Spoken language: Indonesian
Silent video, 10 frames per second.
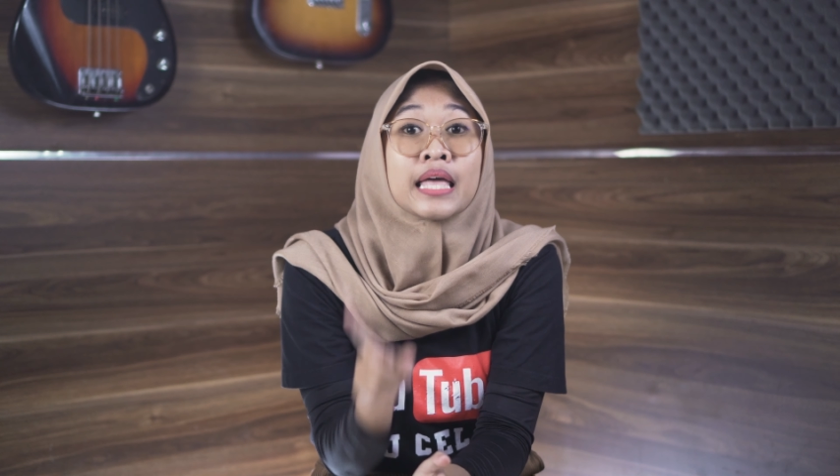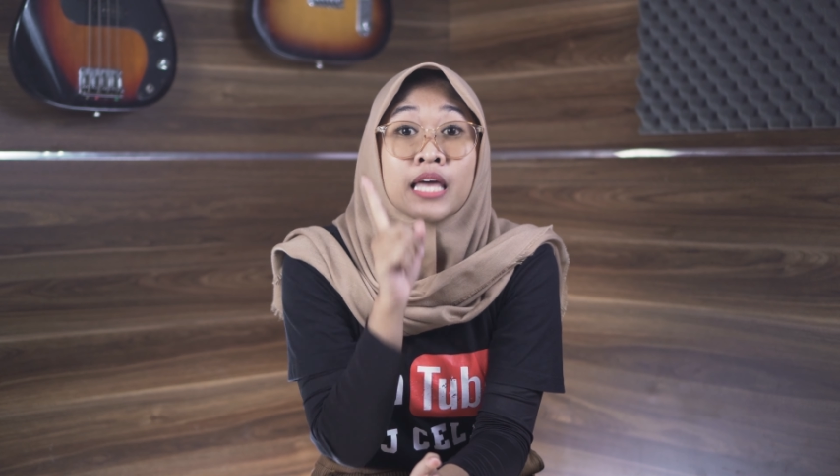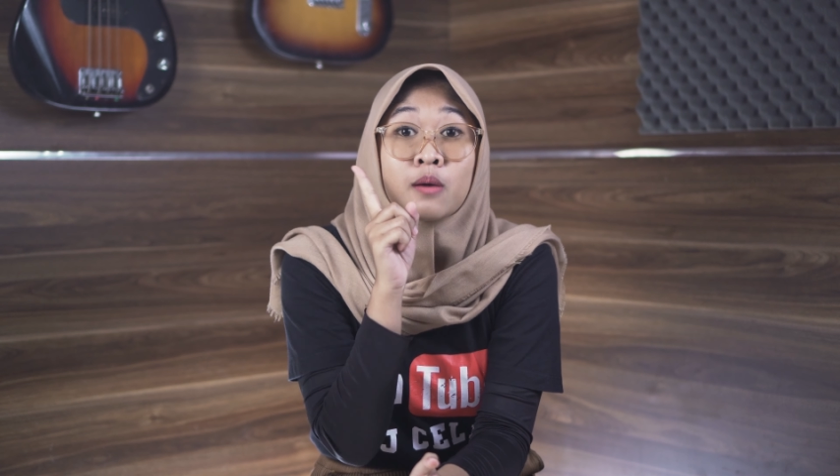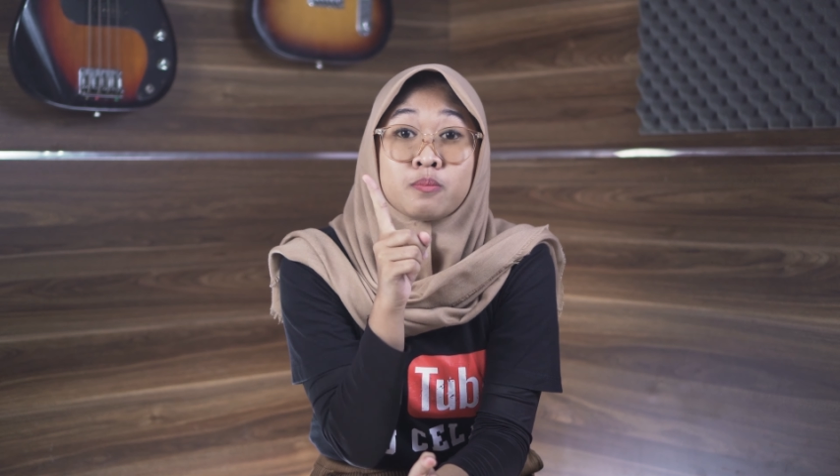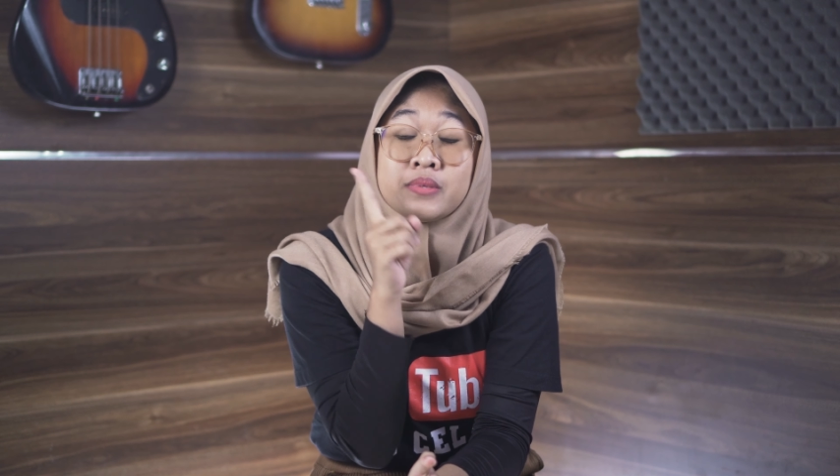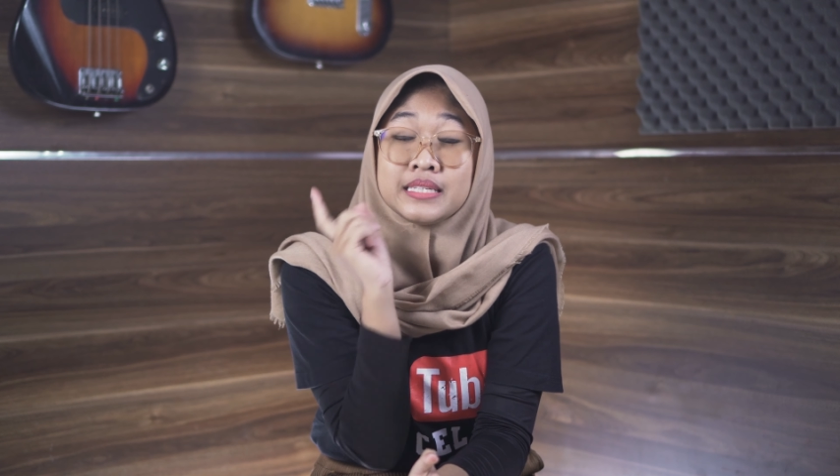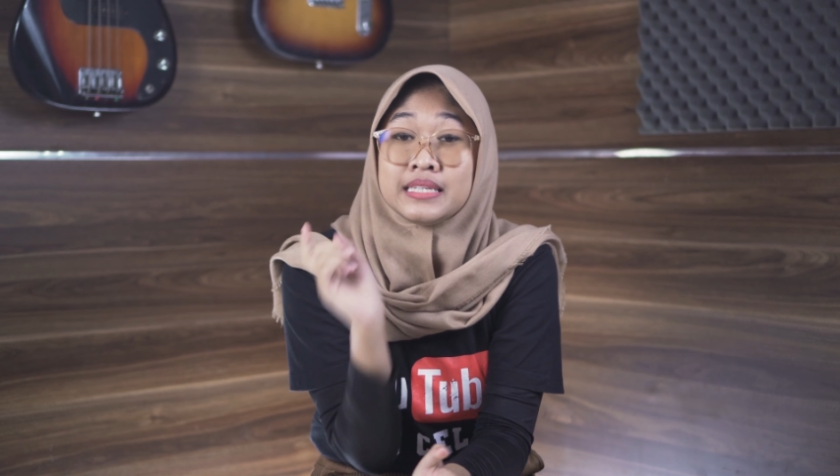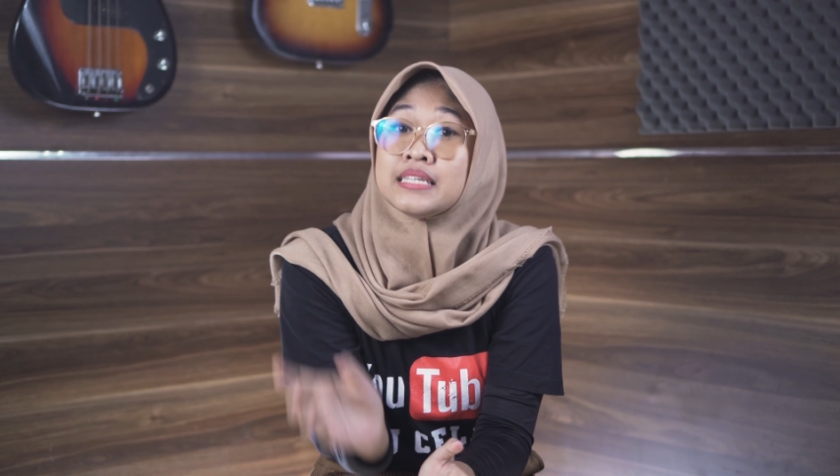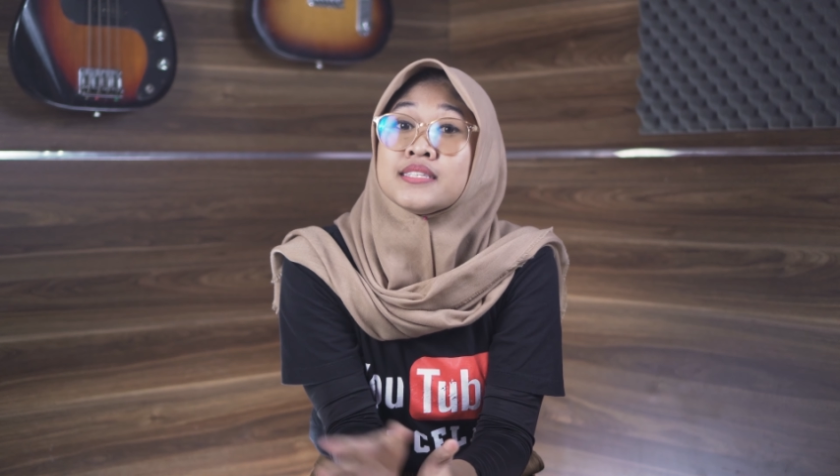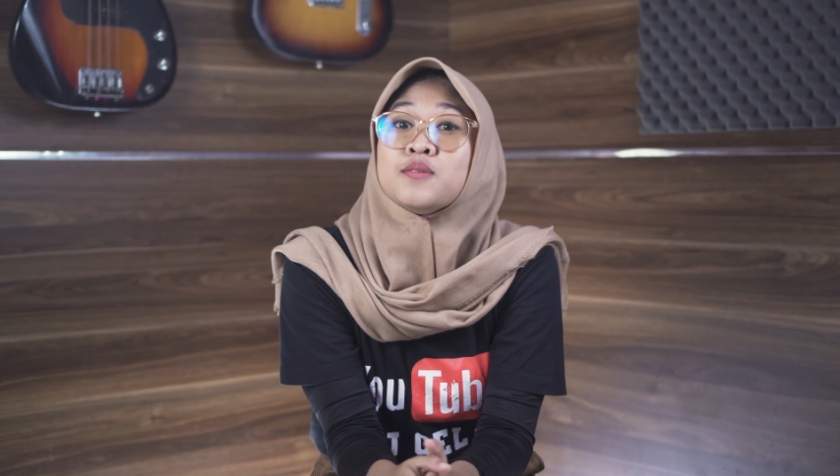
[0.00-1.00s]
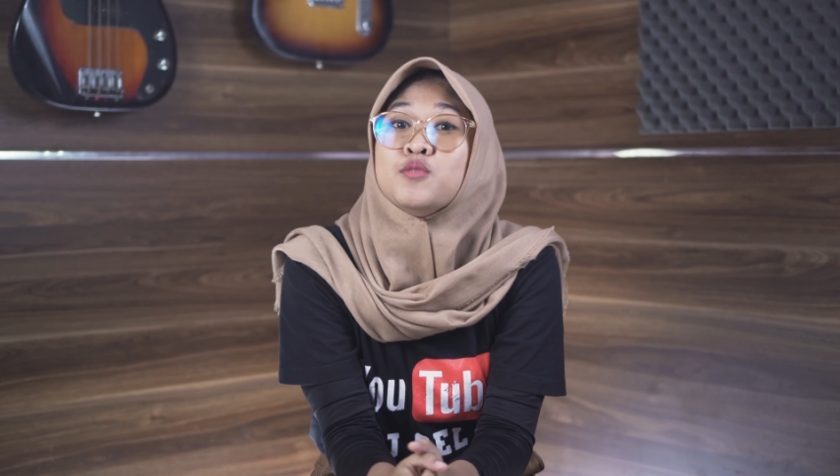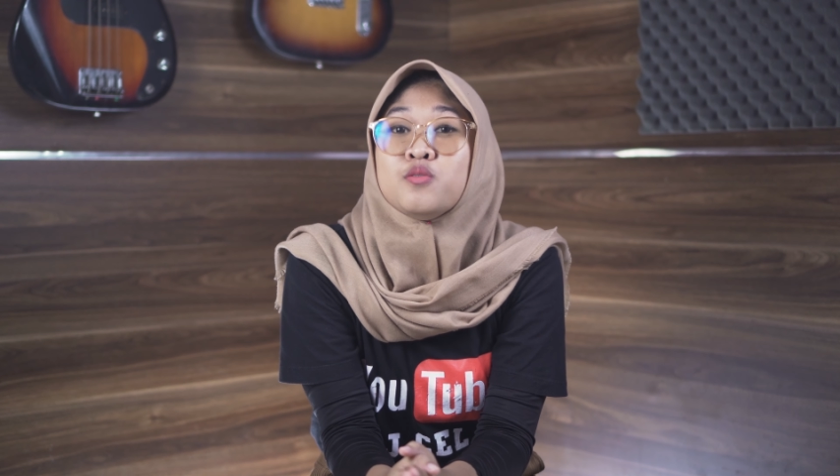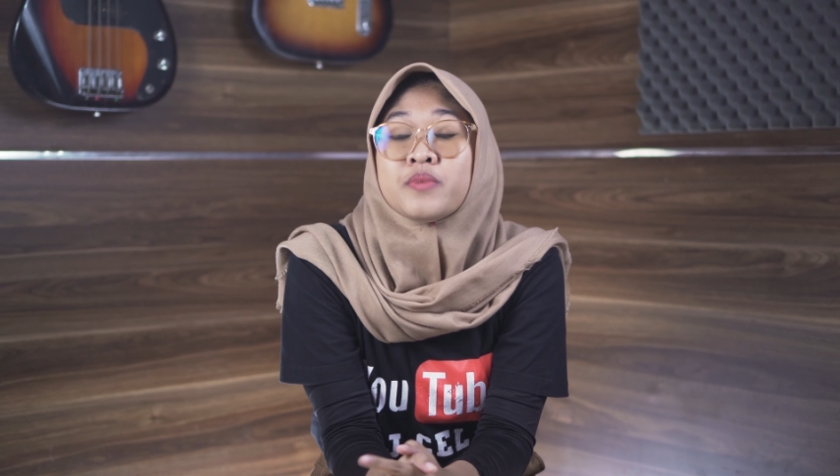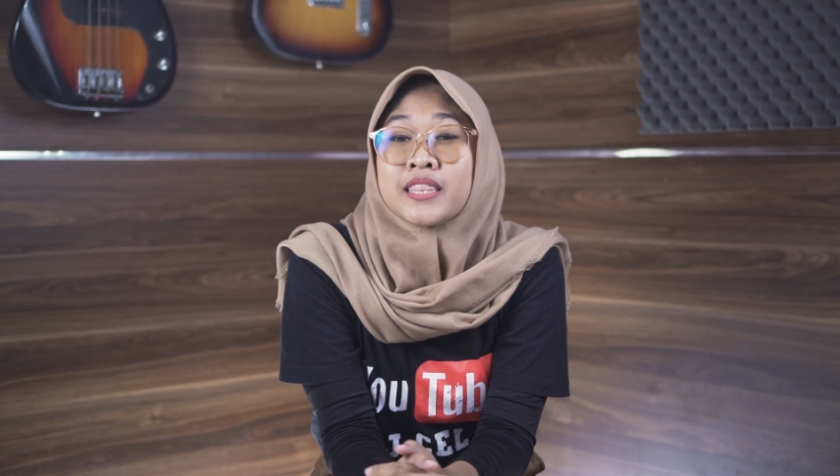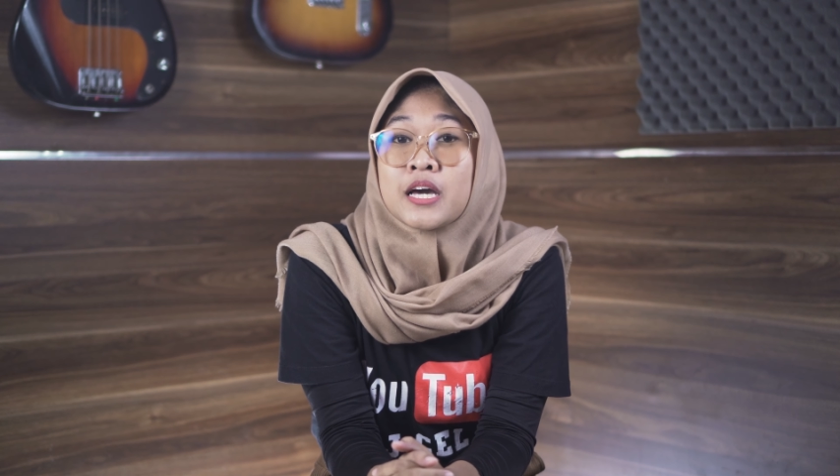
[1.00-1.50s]
Tapi
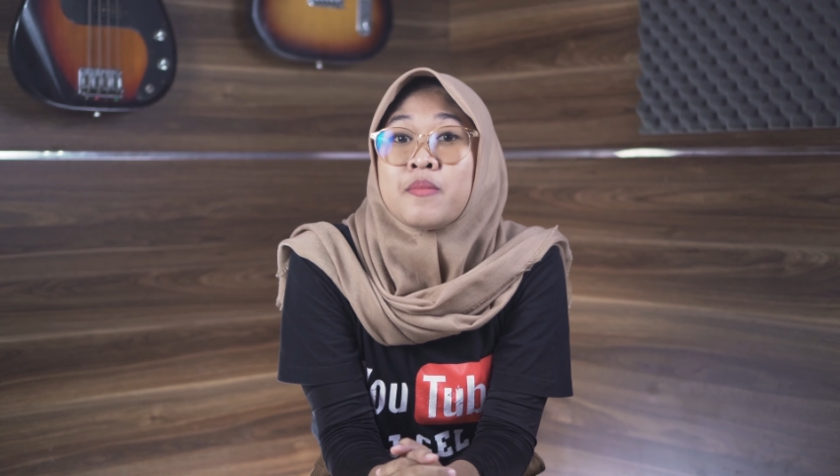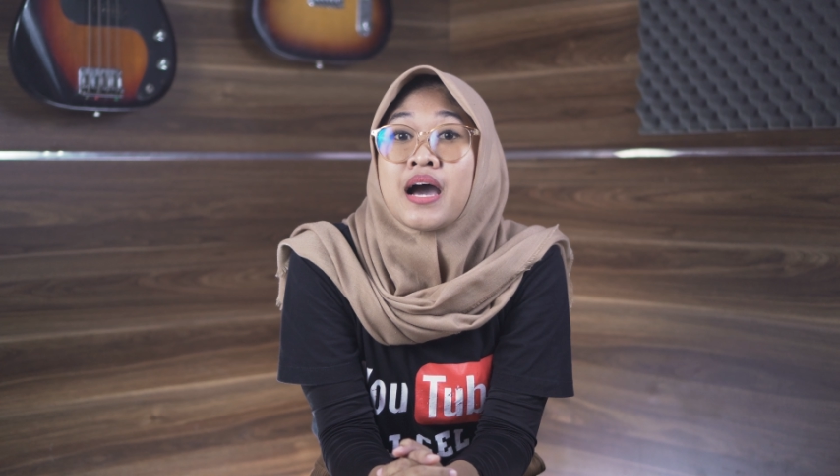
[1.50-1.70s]
sebelum kita